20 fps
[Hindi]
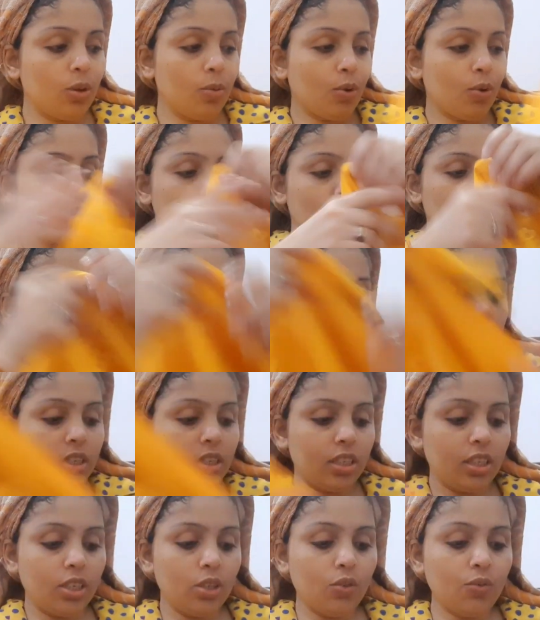वो
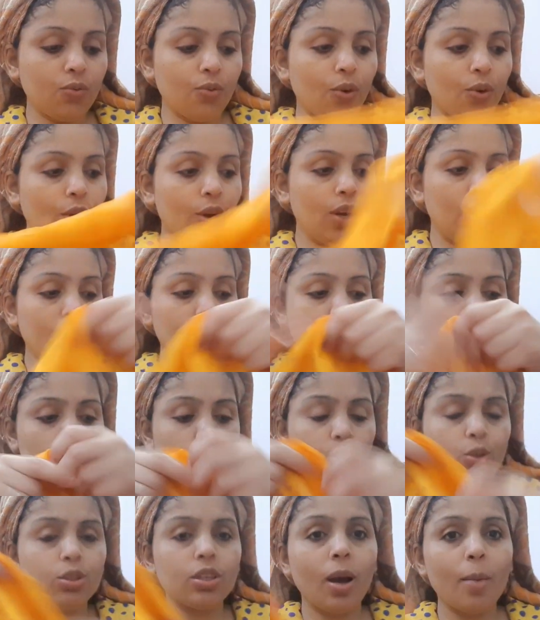इसकी जो फॉल है वो
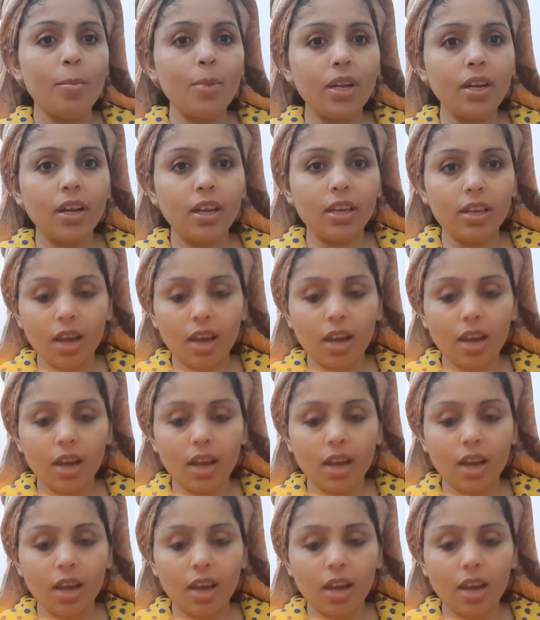तो सामने नहीं